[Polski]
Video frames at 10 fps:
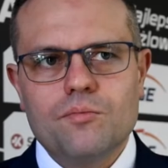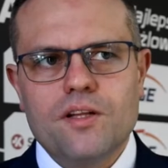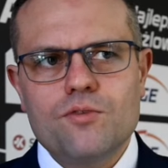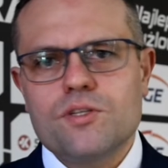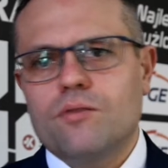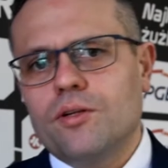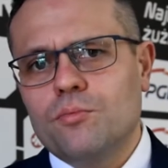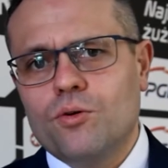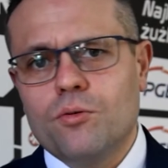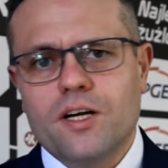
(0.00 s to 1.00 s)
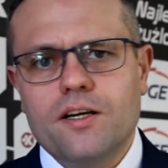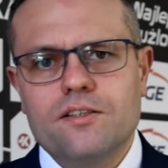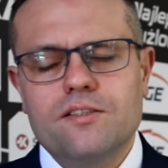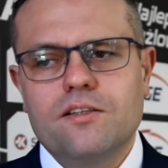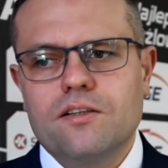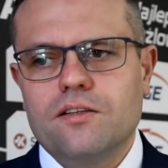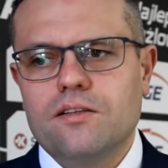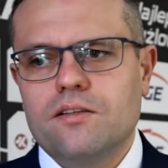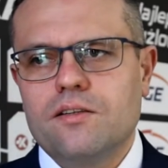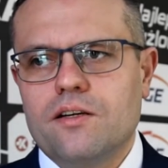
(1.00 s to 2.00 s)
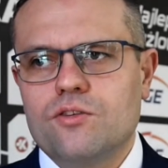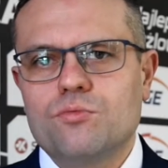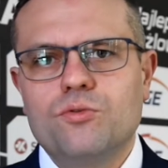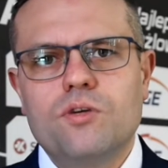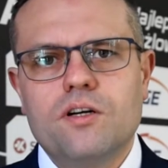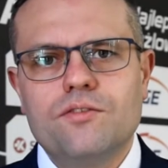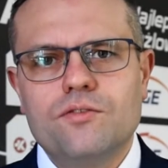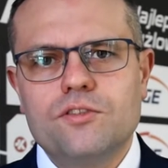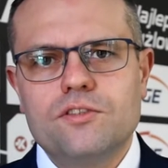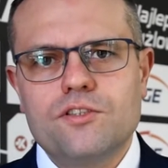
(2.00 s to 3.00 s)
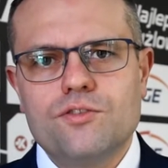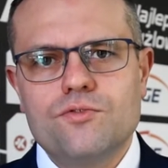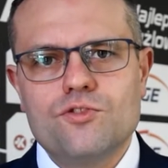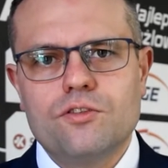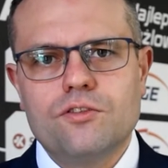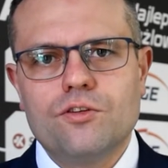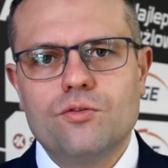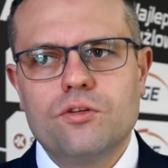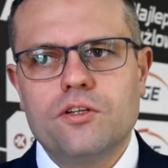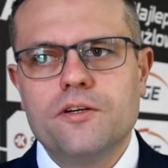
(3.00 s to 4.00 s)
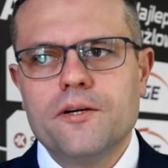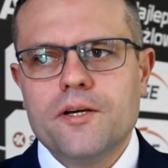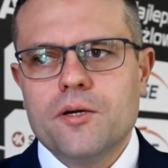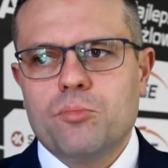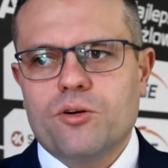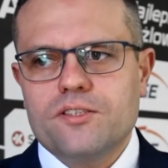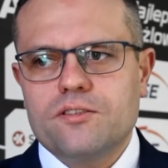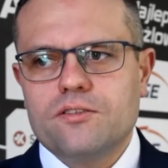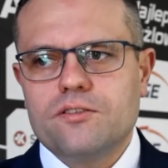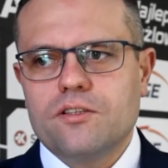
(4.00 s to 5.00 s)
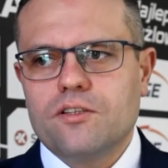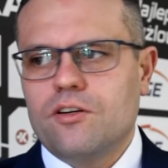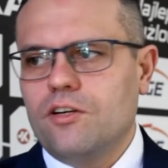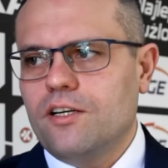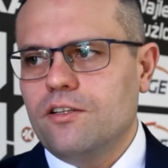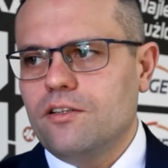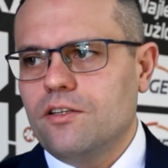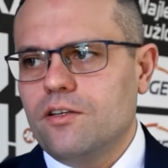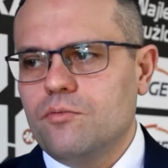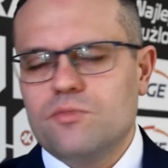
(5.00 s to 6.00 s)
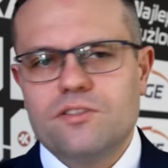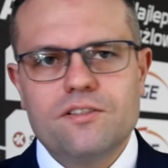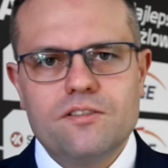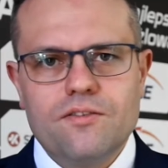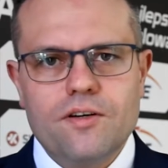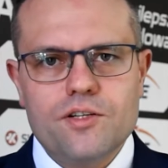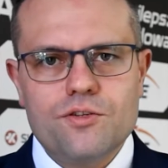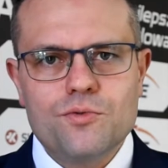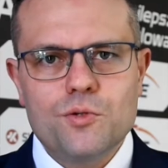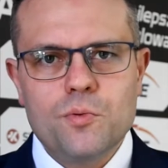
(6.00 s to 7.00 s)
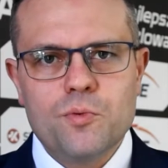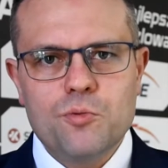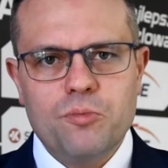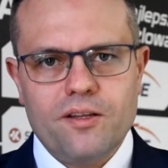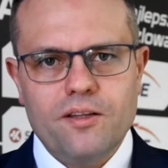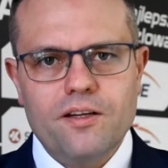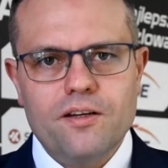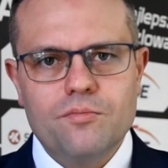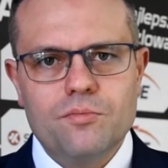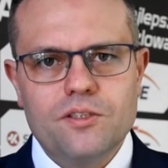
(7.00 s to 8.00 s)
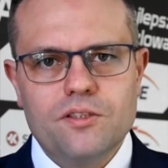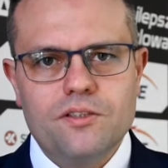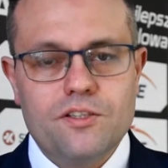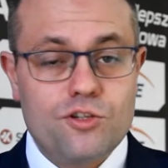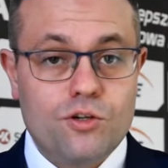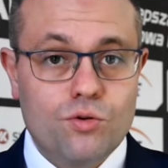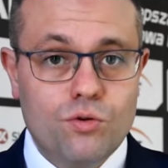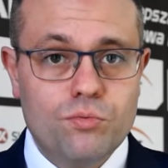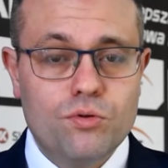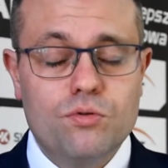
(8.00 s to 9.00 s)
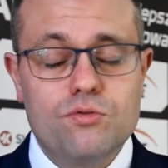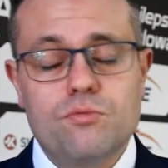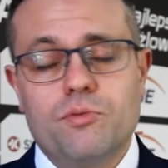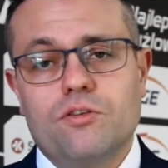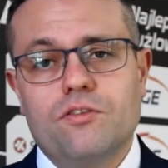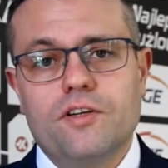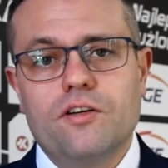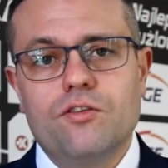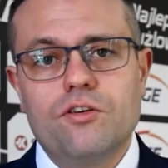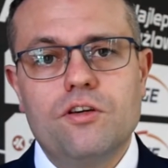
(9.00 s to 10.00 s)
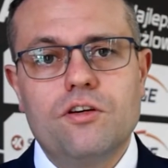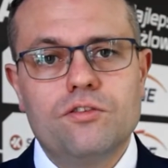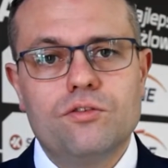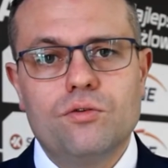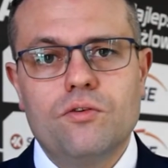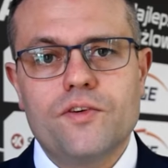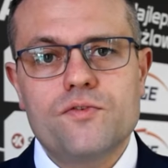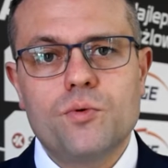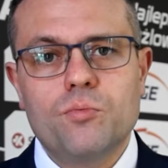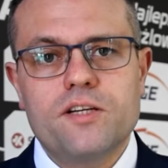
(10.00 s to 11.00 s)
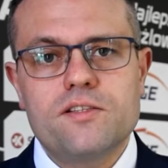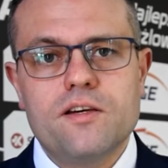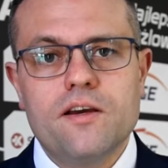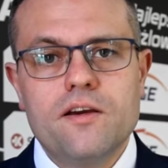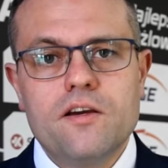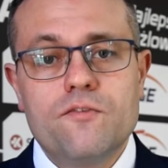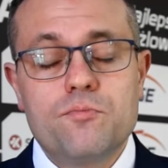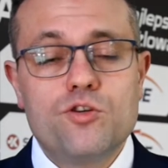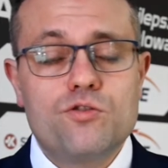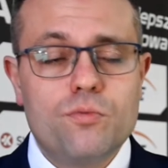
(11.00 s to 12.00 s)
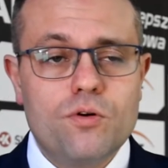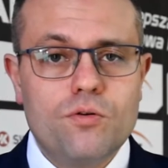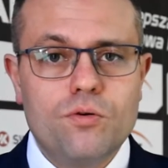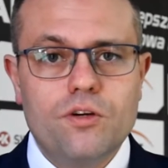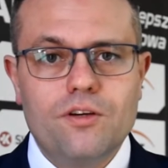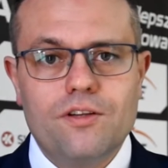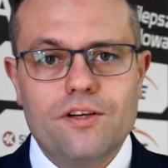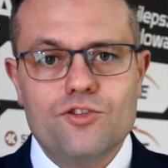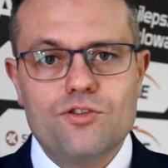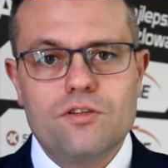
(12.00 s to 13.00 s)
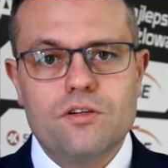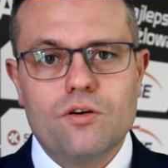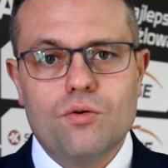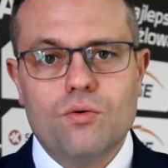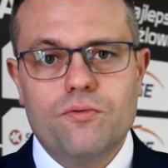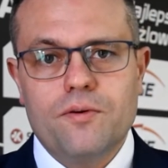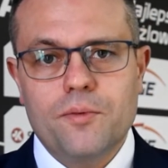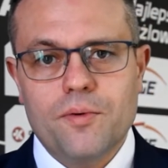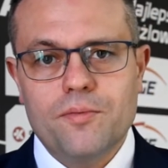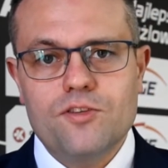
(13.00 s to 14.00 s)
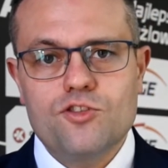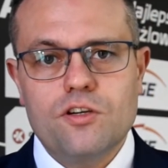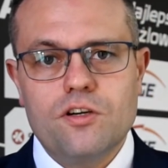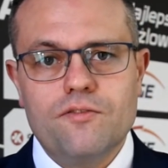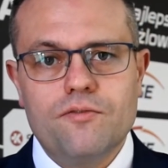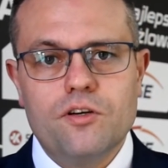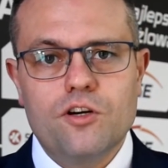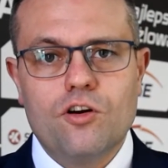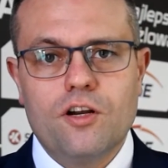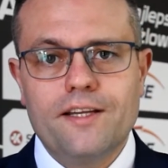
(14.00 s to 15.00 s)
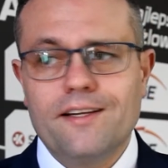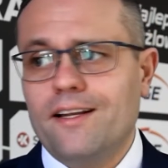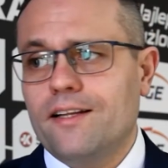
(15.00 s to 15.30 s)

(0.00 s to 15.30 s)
Milenium Zakłady Bukmacherskie jako spółka wywodząca się z Zielonej Góry po raz kolejny zdecydowała się, żeby być partnerem e, naszego klubu sportowego i kontynuować współpracę w przyszłym roku i też e, ufam i mam nadzieję w kolejnych